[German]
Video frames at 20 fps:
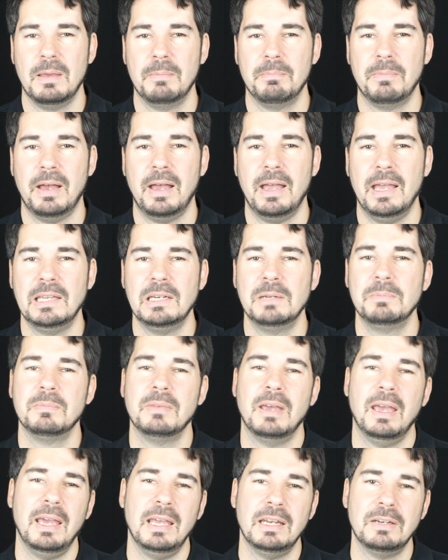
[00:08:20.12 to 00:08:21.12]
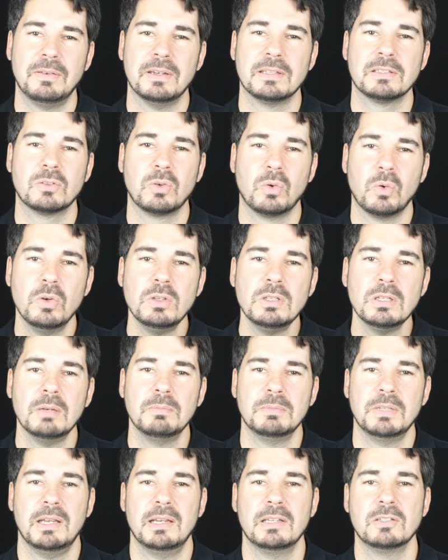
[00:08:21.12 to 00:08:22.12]
Bei einem etwas
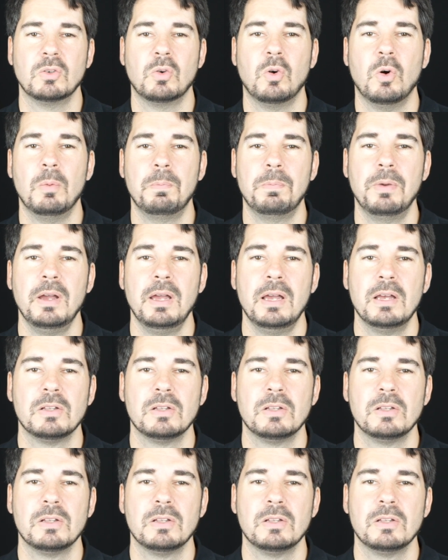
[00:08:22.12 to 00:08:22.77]
größeren Teleskop